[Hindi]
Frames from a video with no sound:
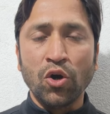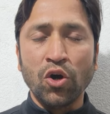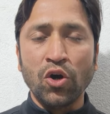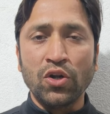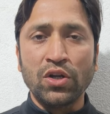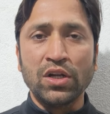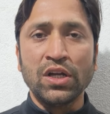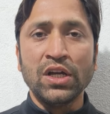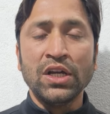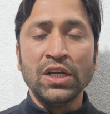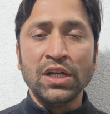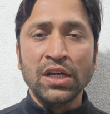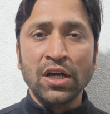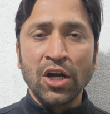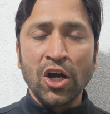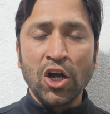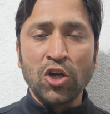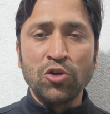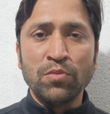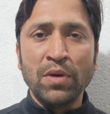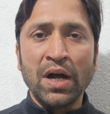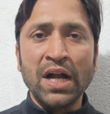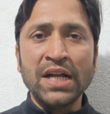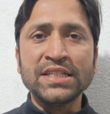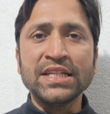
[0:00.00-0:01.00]
और
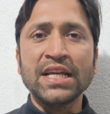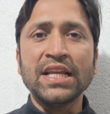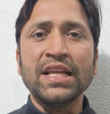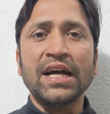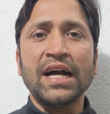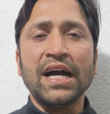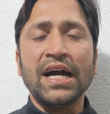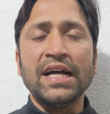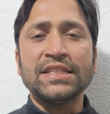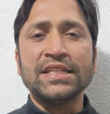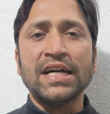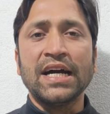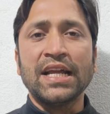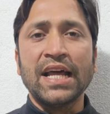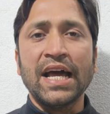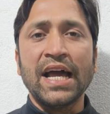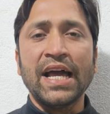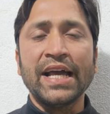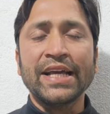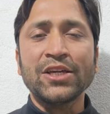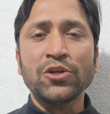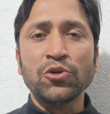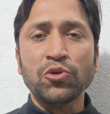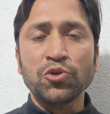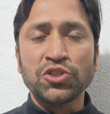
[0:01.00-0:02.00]
अनुमान यह लगाया जा
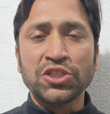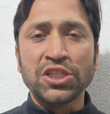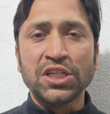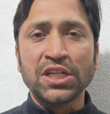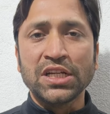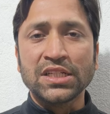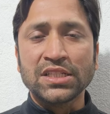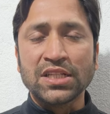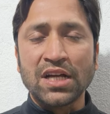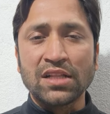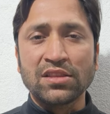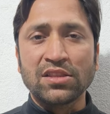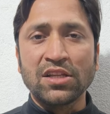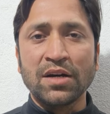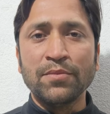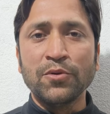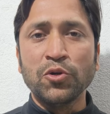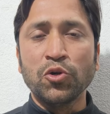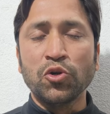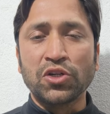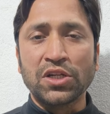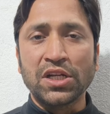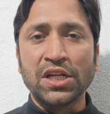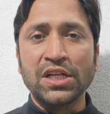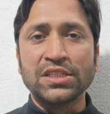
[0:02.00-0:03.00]
रहा है कि उसी के साथ दम
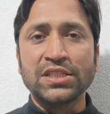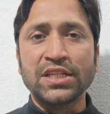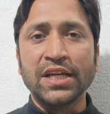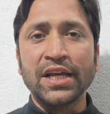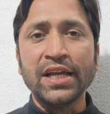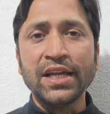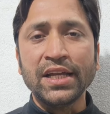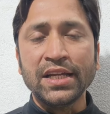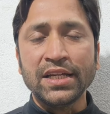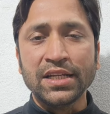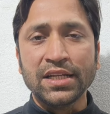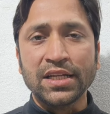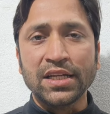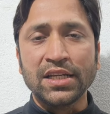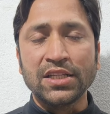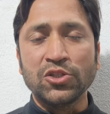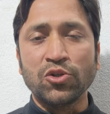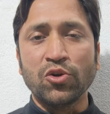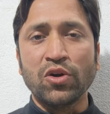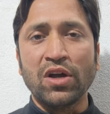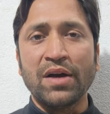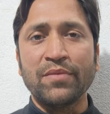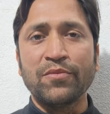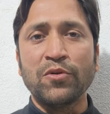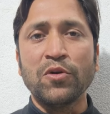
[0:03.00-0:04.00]
घुटने से इनकी
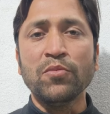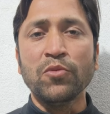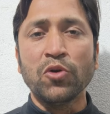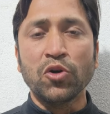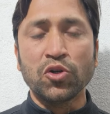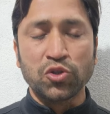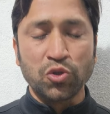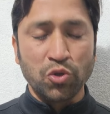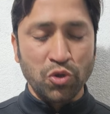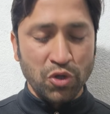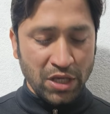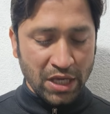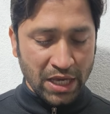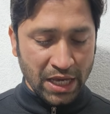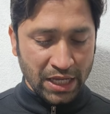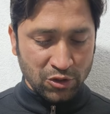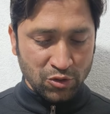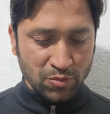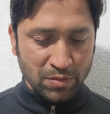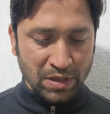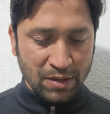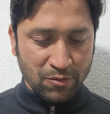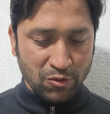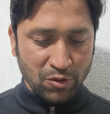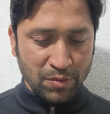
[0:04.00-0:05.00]
जो है वो मौत हुई है
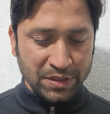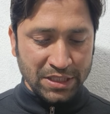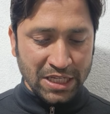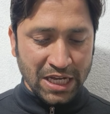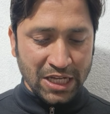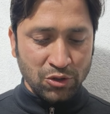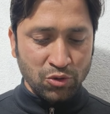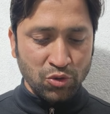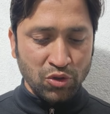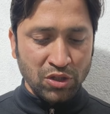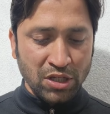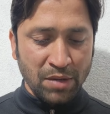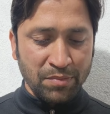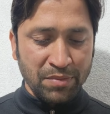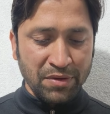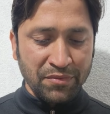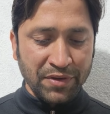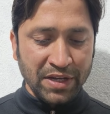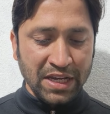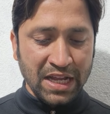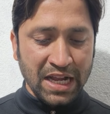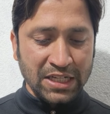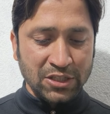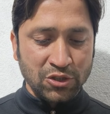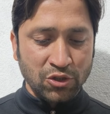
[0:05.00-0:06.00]
तो मैं आपको बता दूं कि अभी
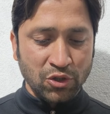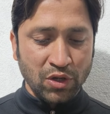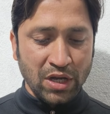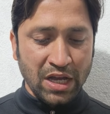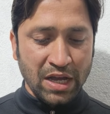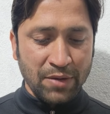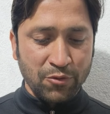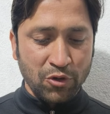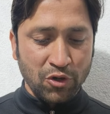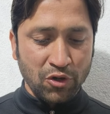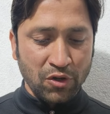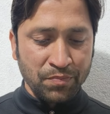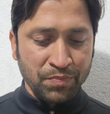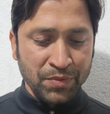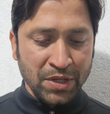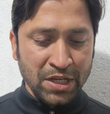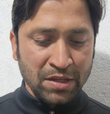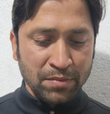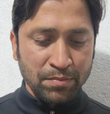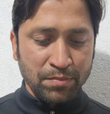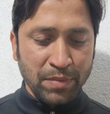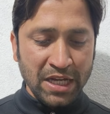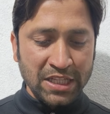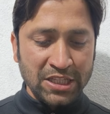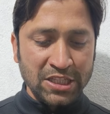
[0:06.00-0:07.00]
फिलहाल जो है वो
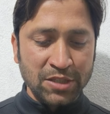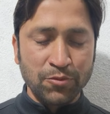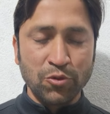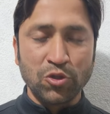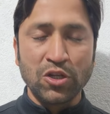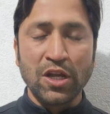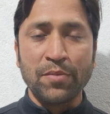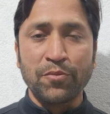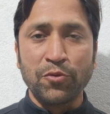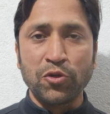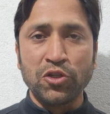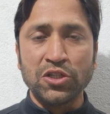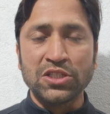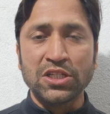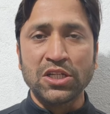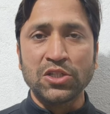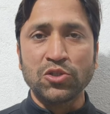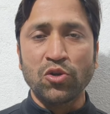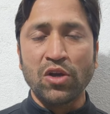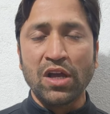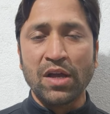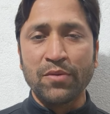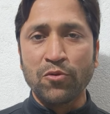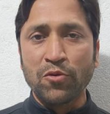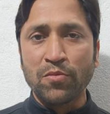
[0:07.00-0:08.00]
बांदीपुरा पुलिस ने
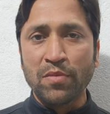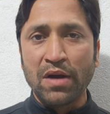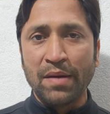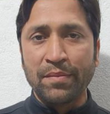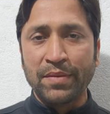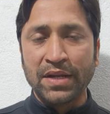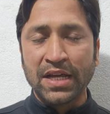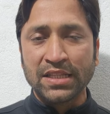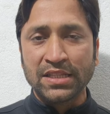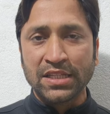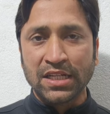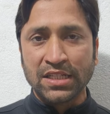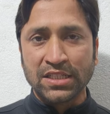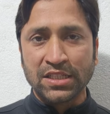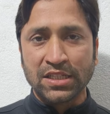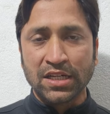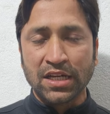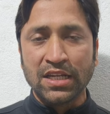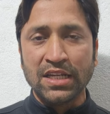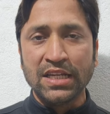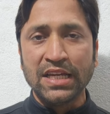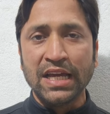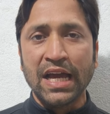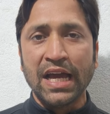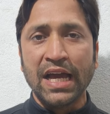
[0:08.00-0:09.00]
जो है वो मामला दर्ज
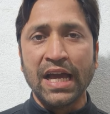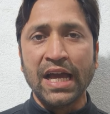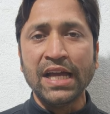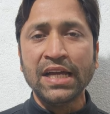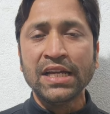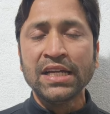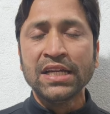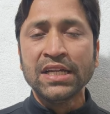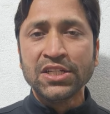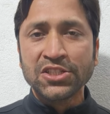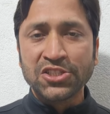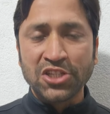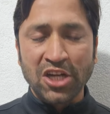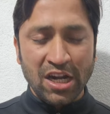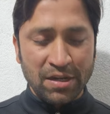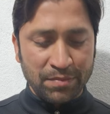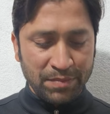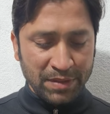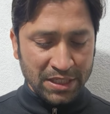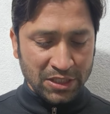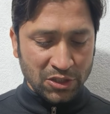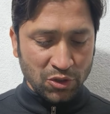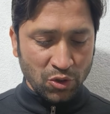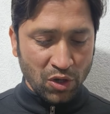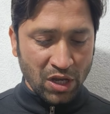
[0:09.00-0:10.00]
कर लिया है
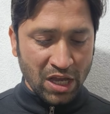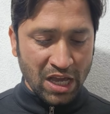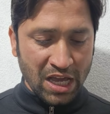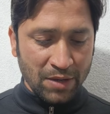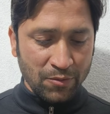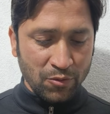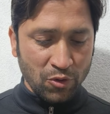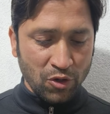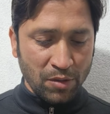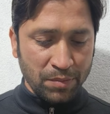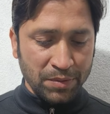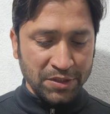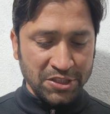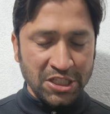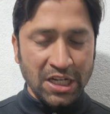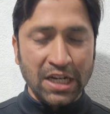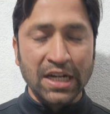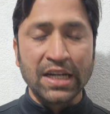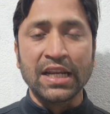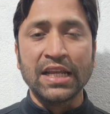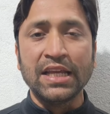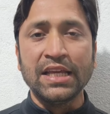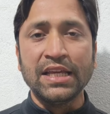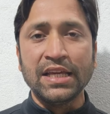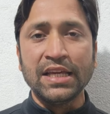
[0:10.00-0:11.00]
छानबीन जो है वो
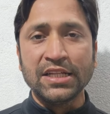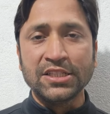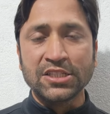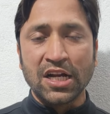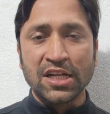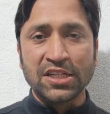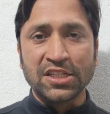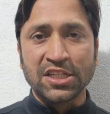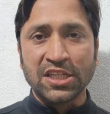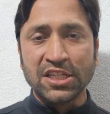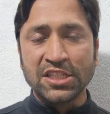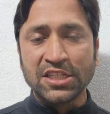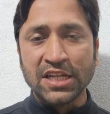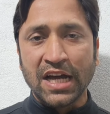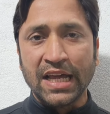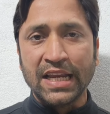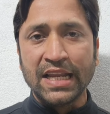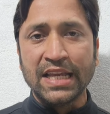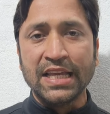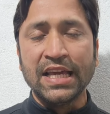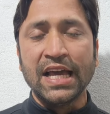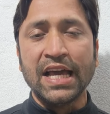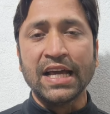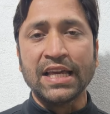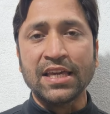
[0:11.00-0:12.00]
चल रही है जांच की जा
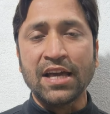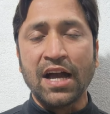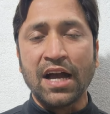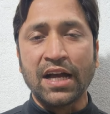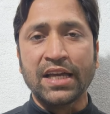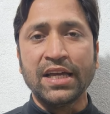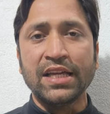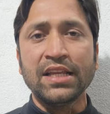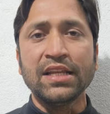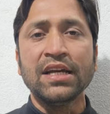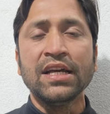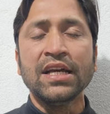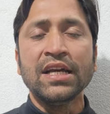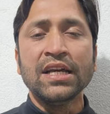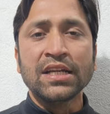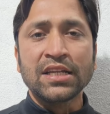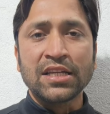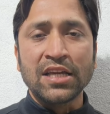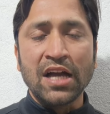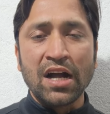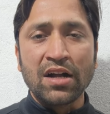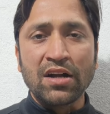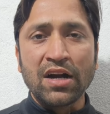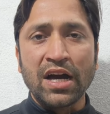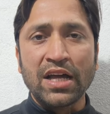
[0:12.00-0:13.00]
रही है कि आखिर
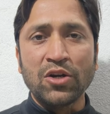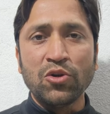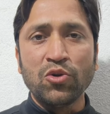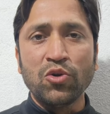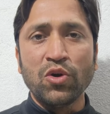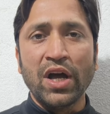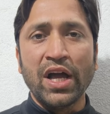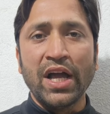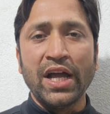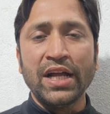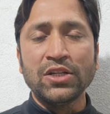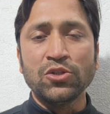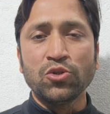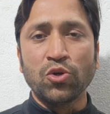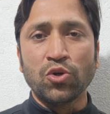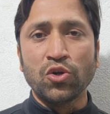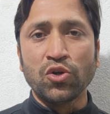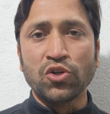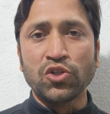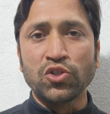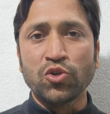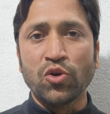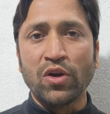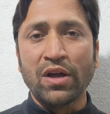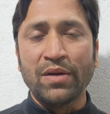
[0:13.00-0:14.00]
क्या कारण हुआ है इन
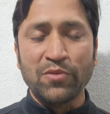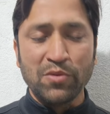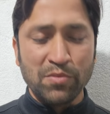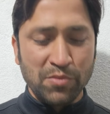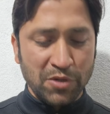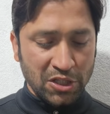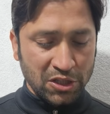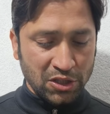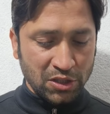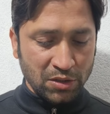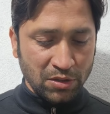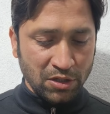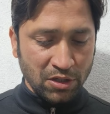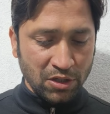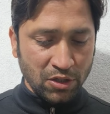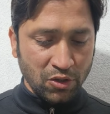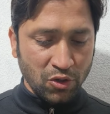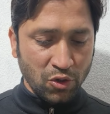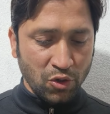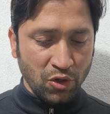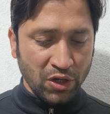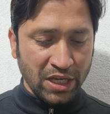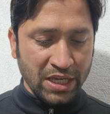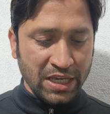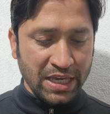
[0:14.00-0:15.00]
दोनों की जो है वो मृत्यु
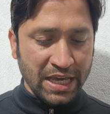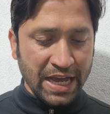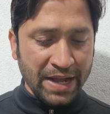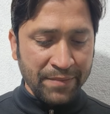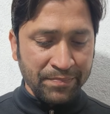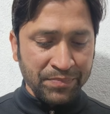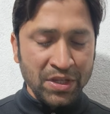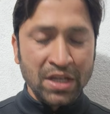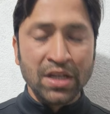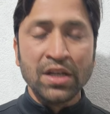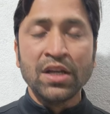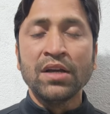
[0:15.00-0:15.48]
हो गई है